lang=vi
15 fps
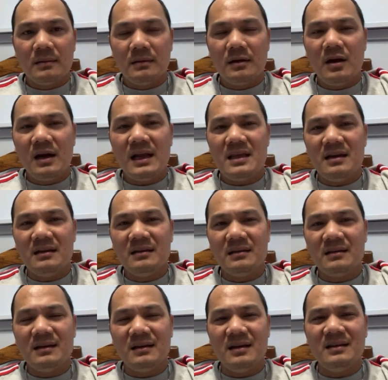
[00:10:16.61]
nó là những
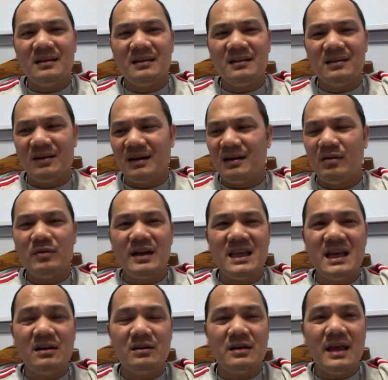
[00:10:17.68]
những gọi là không phải
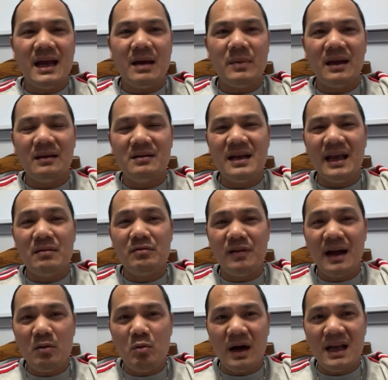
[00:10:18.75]
chiến lược gia mà những kẻ phá
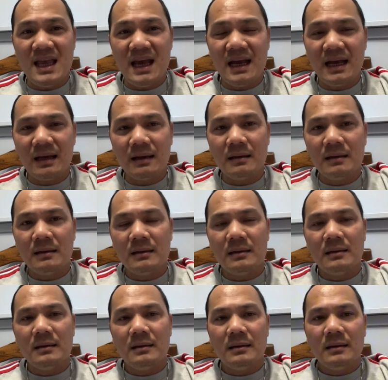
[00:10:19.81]
hoại gia
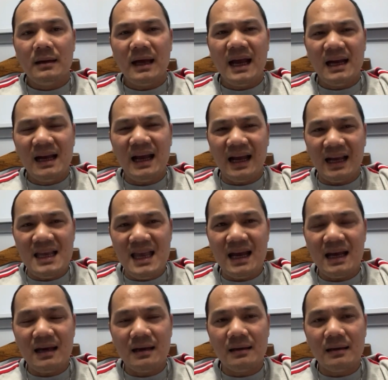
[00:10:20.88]
ăn hại gia